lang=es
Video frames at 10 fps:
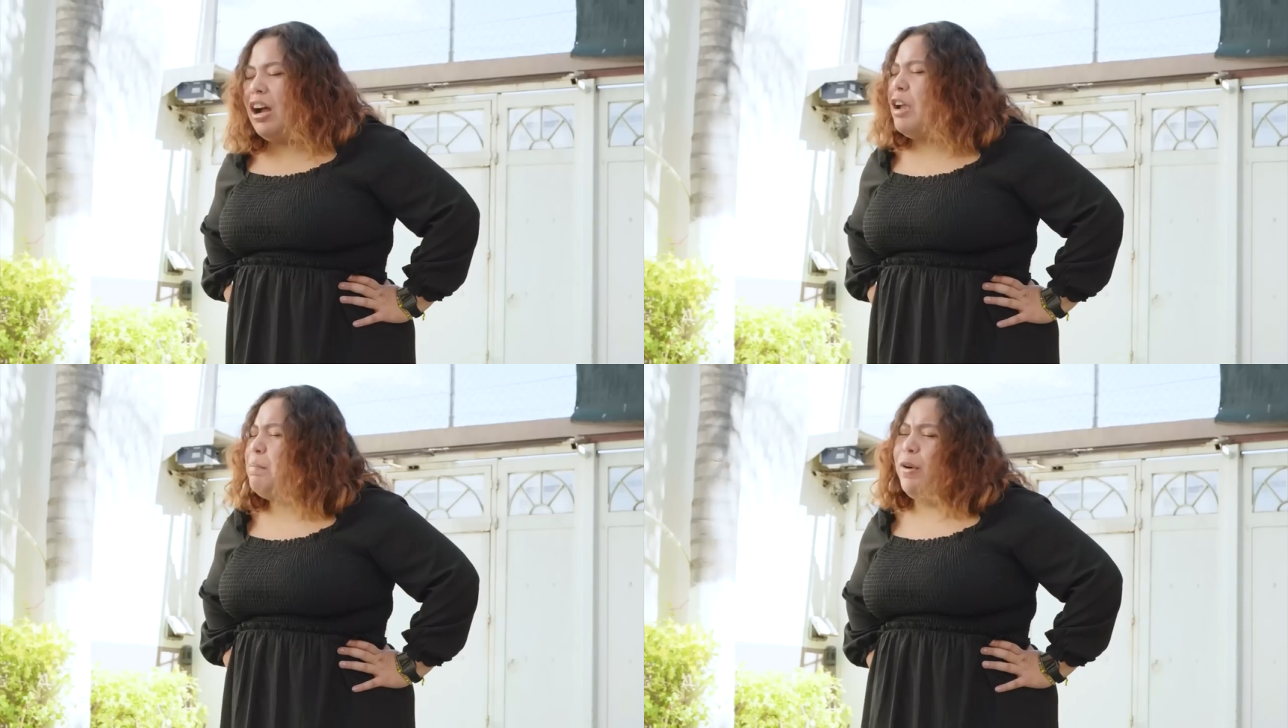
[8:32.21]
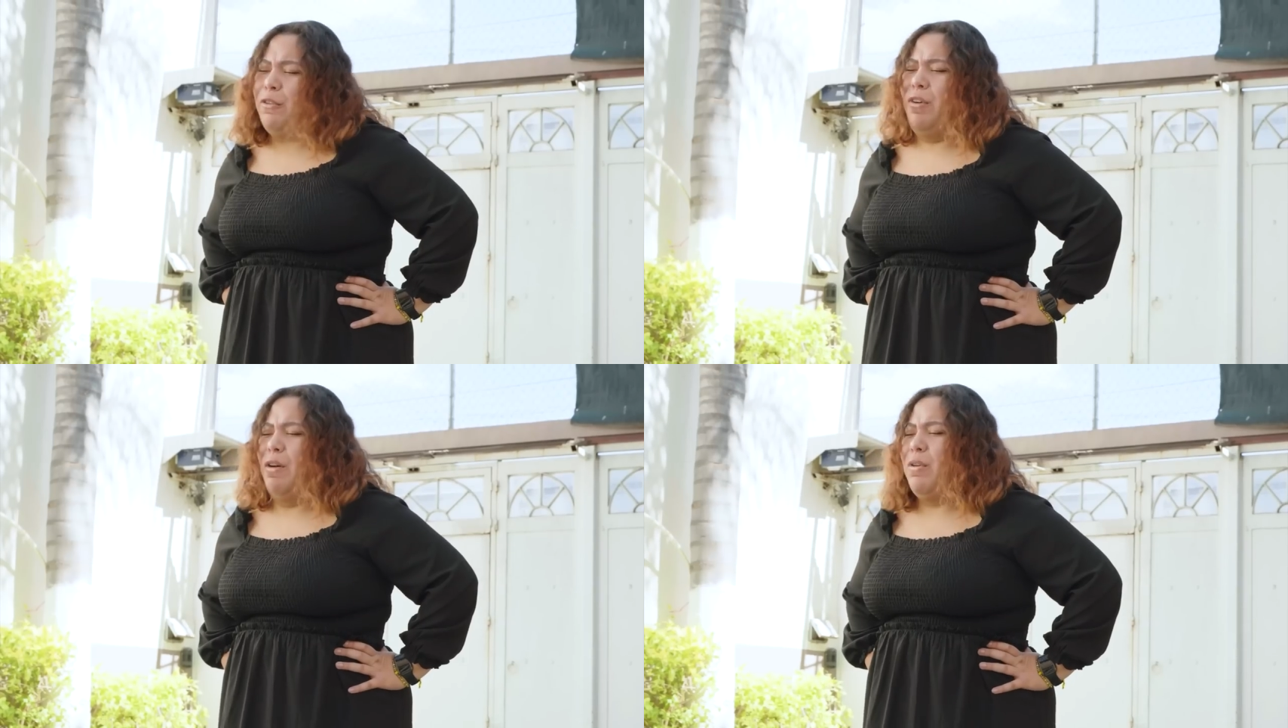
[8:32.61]
Ay, por
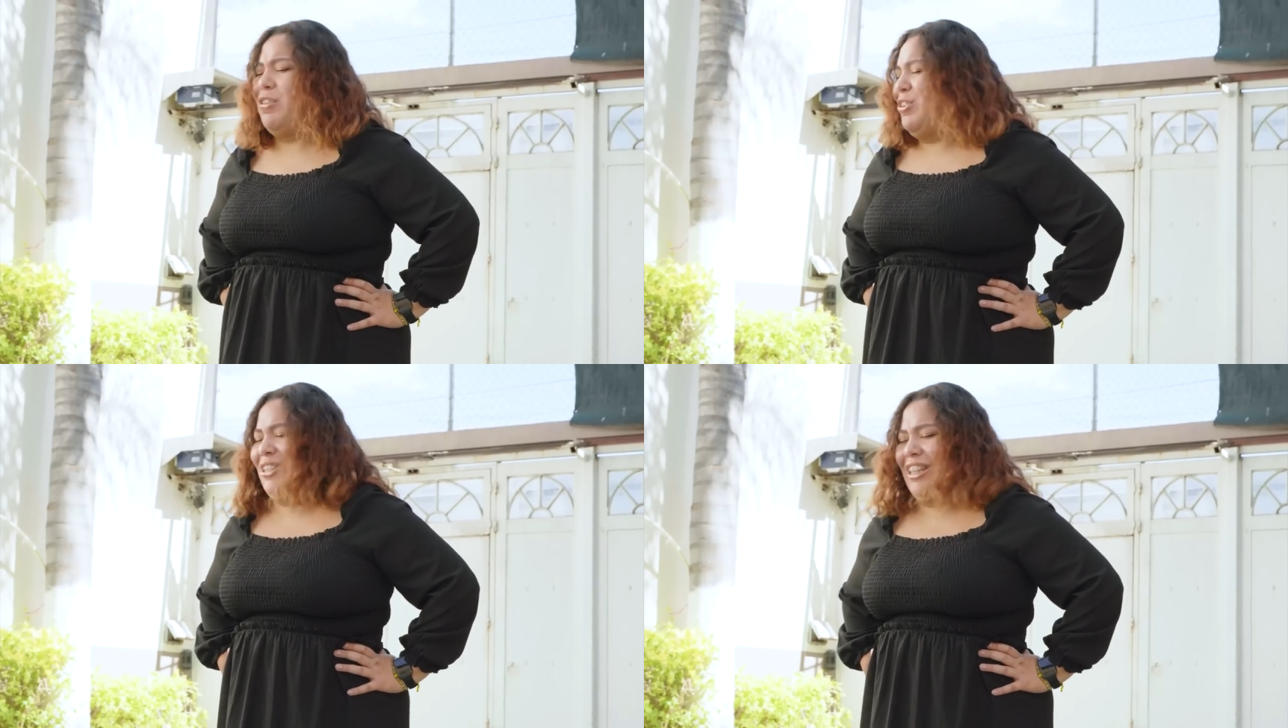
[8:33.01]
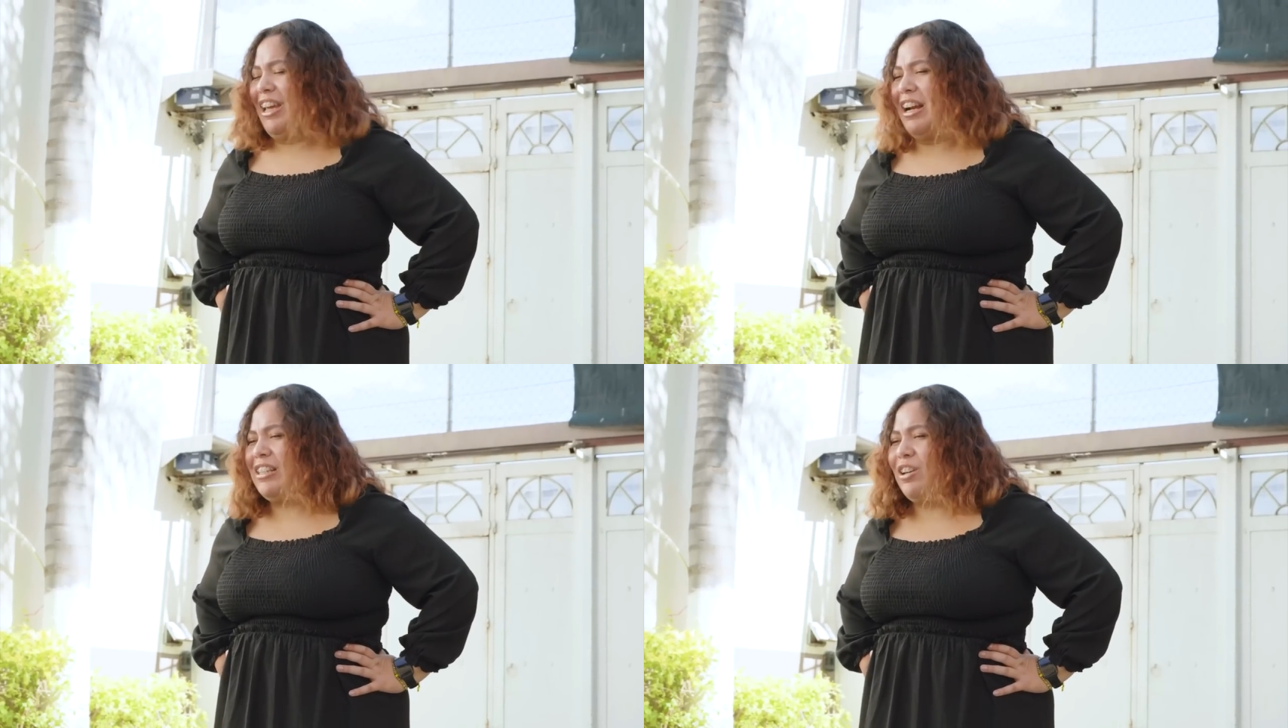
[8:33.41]
favor, no se
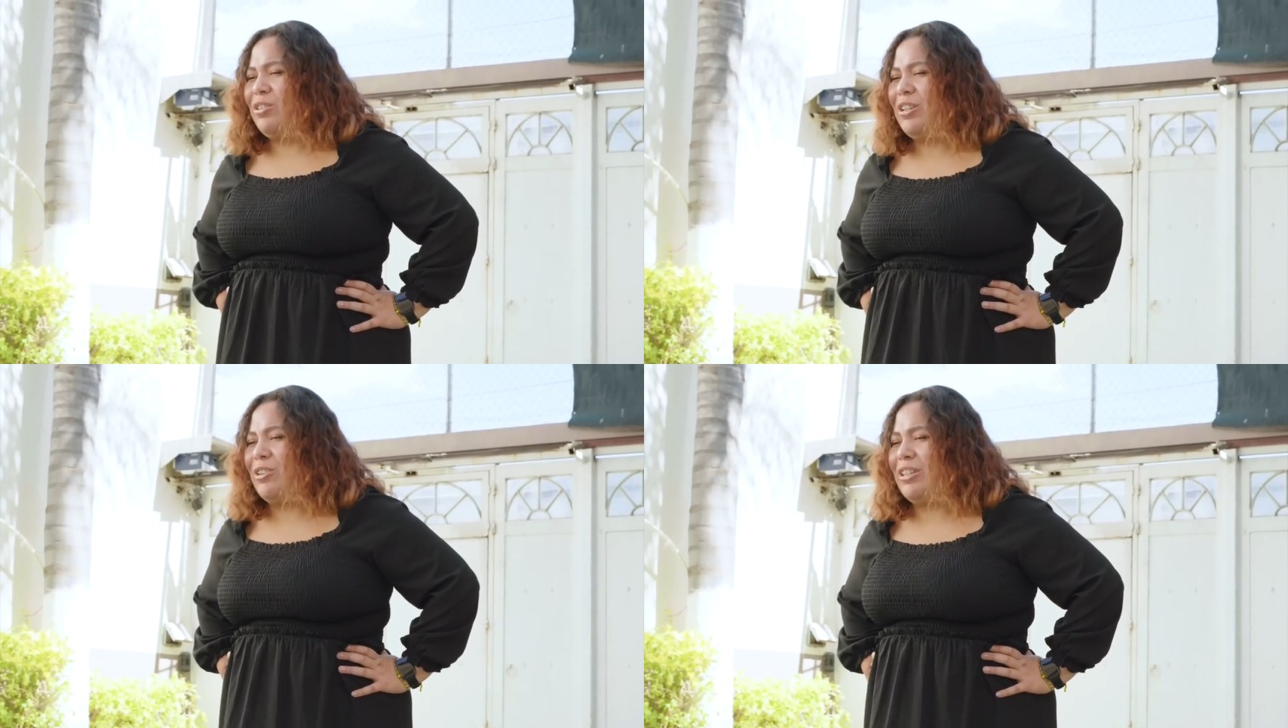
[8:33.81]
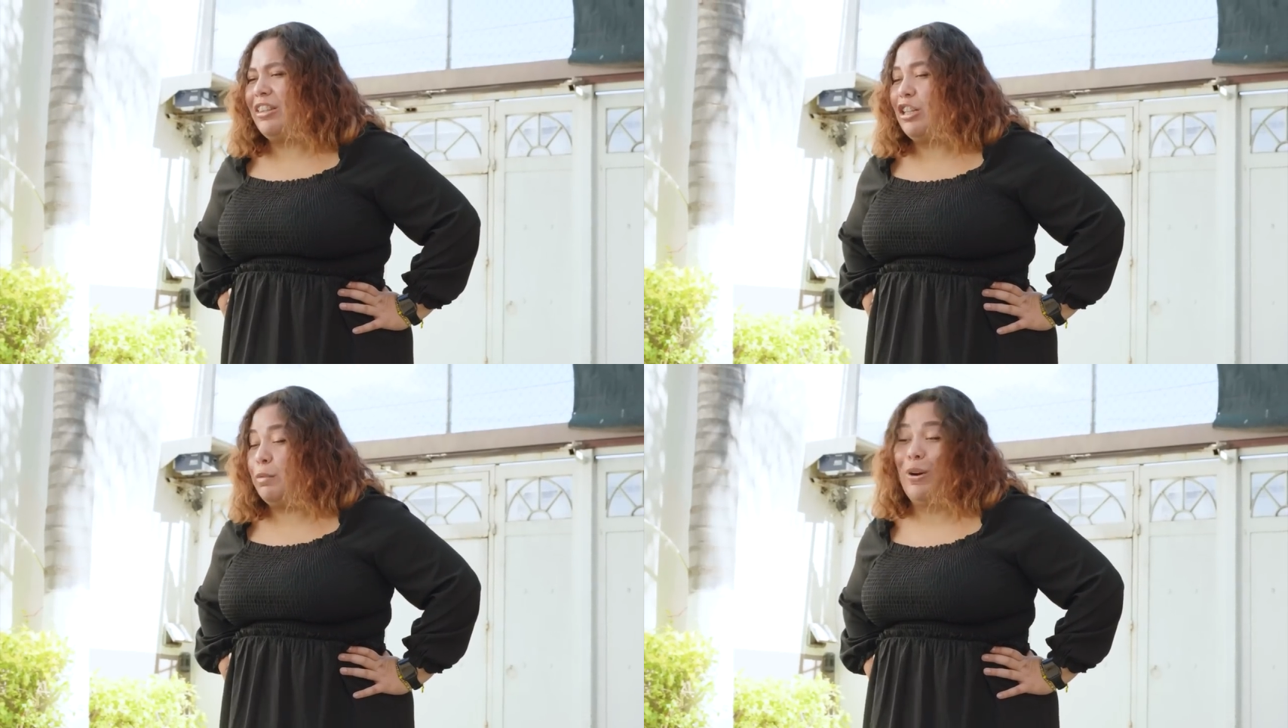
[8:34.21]
quieran hacer los
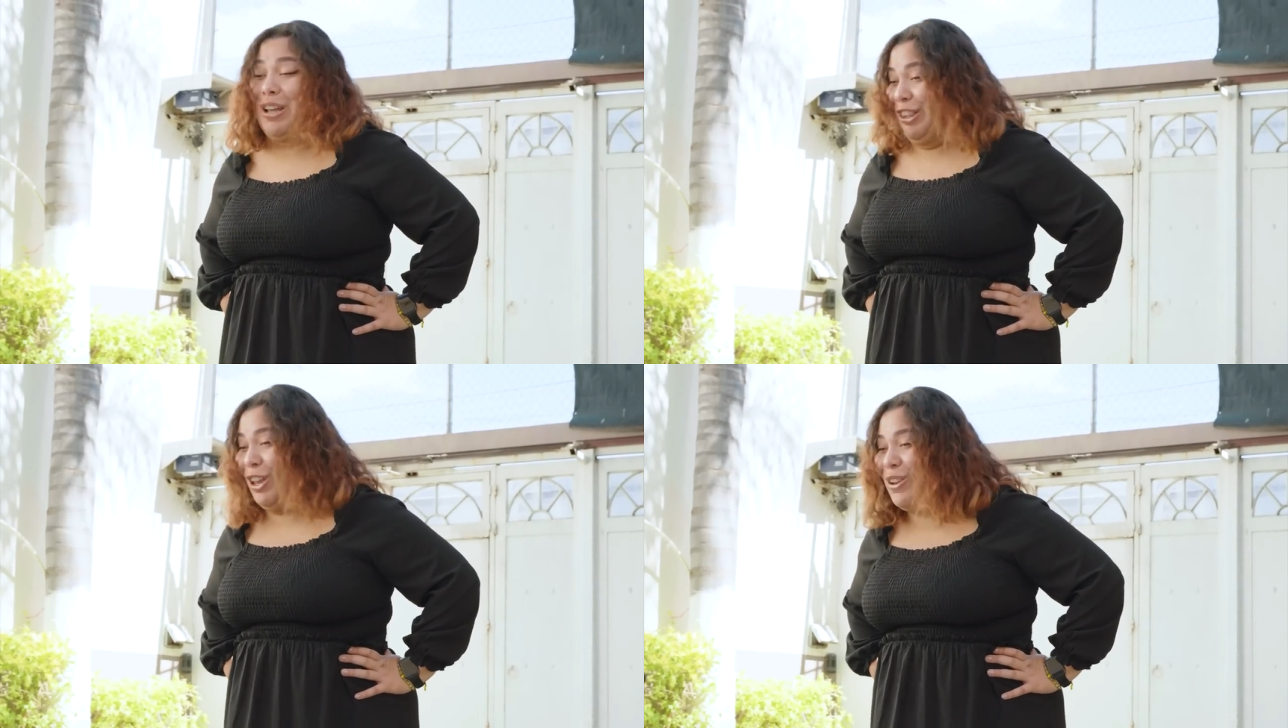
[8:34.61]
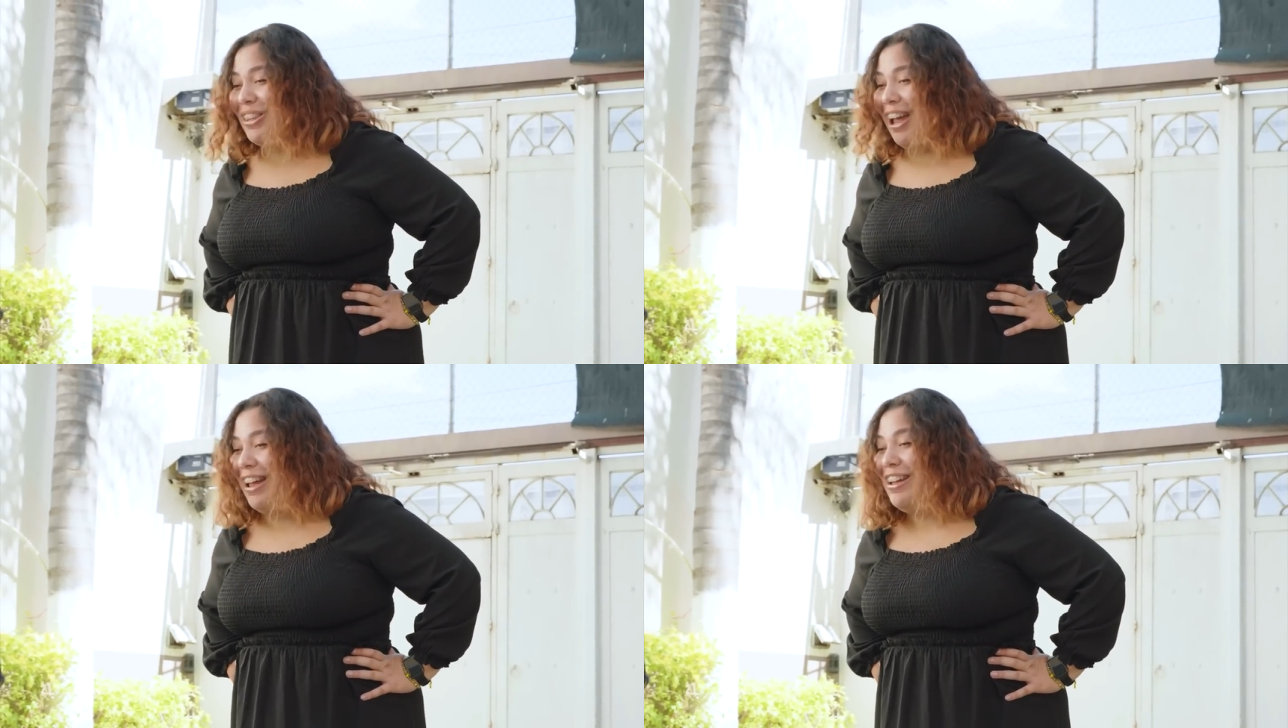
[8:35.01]
inocentes, porque
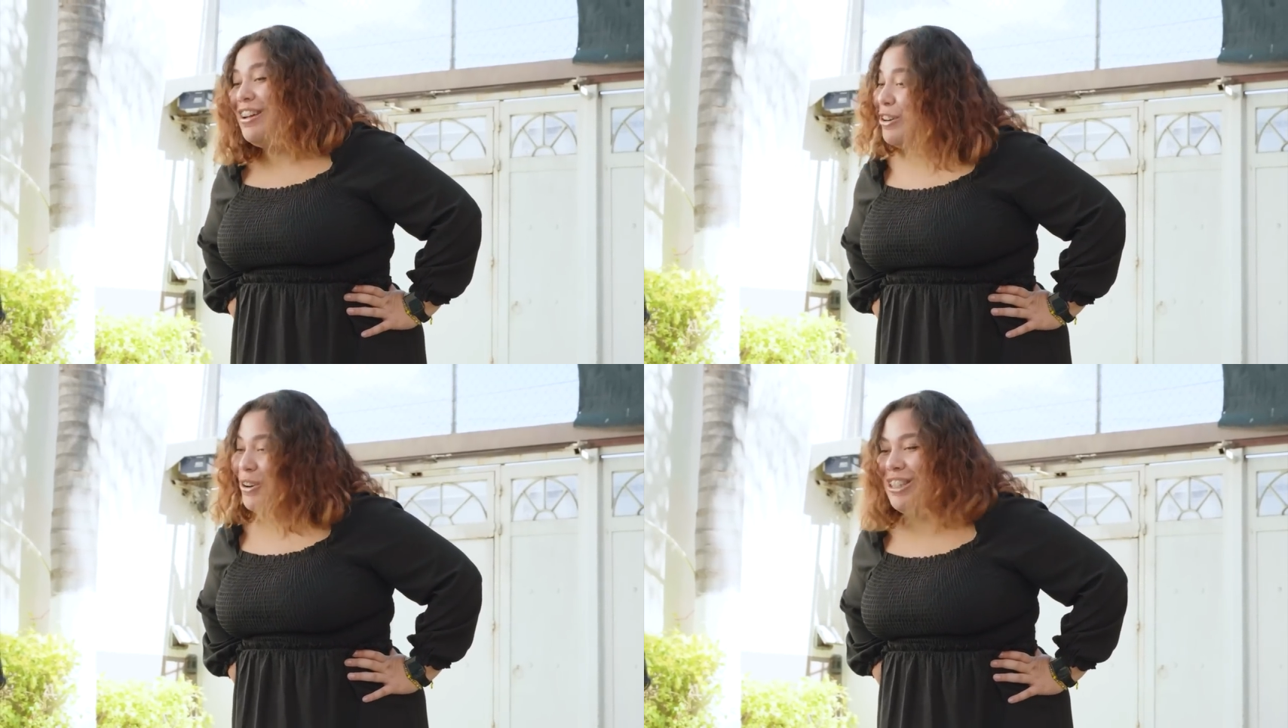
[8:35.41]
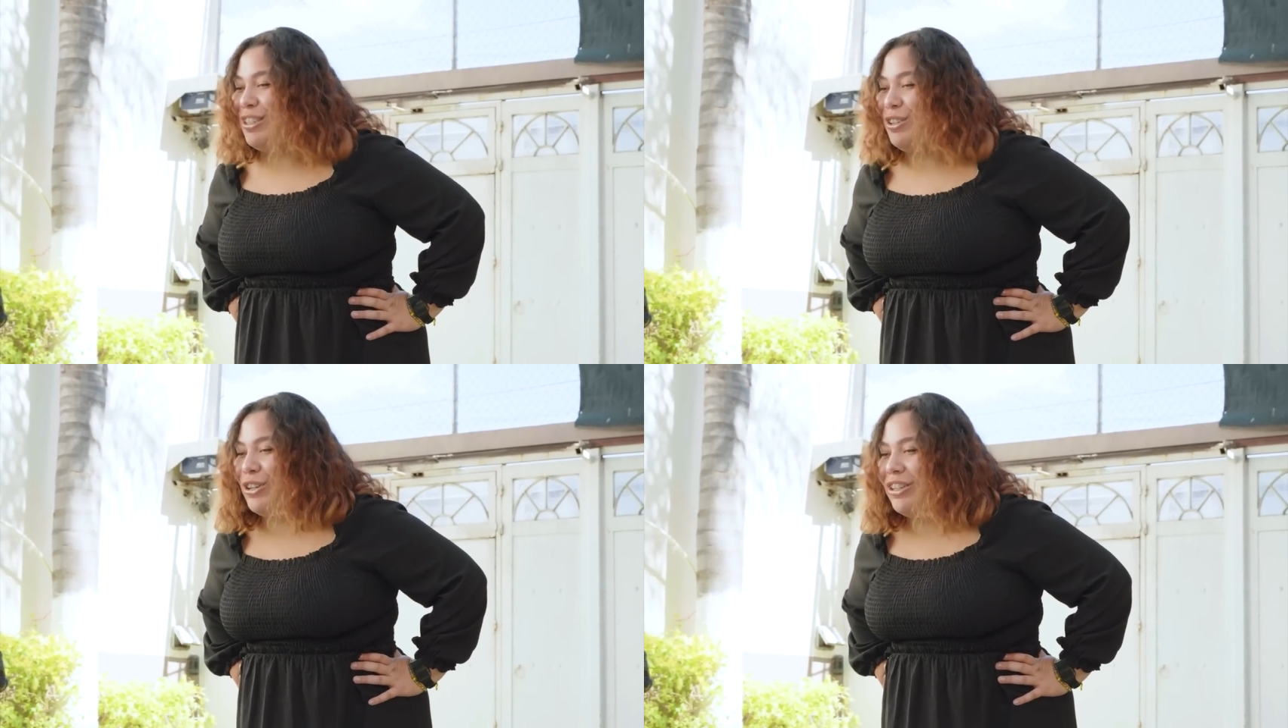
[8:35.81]
tonta no
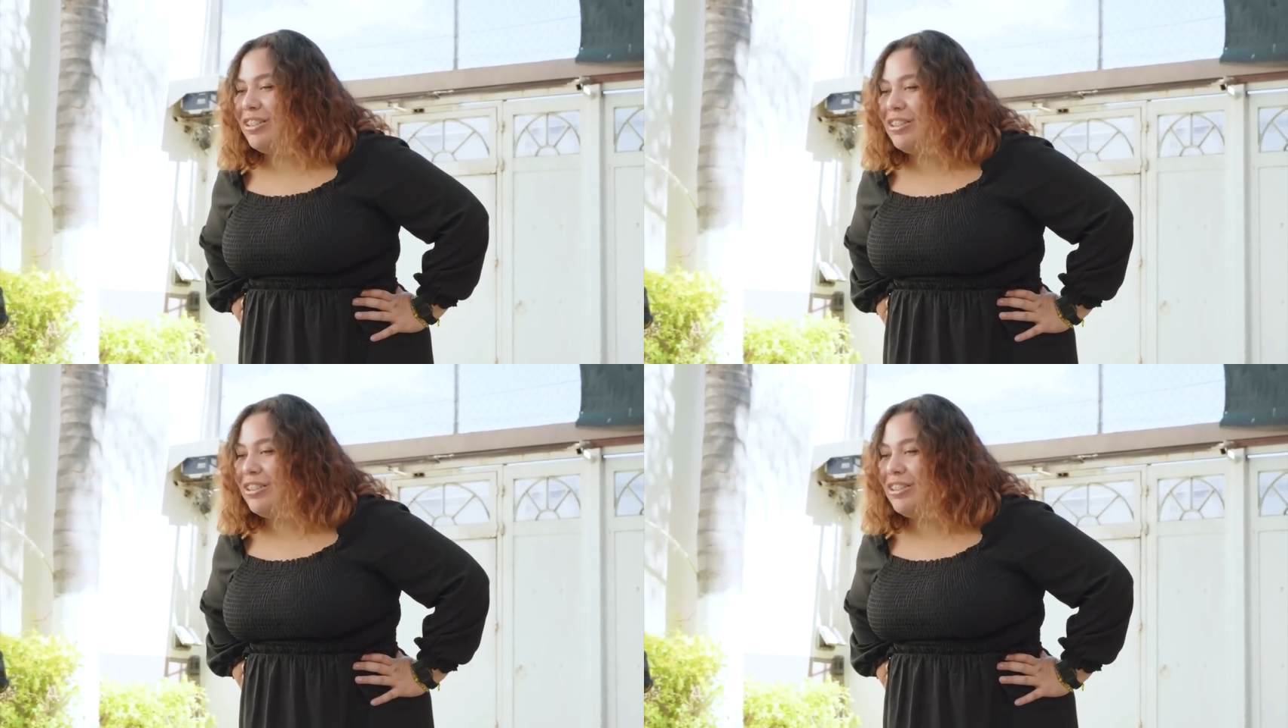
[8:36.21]
estoy.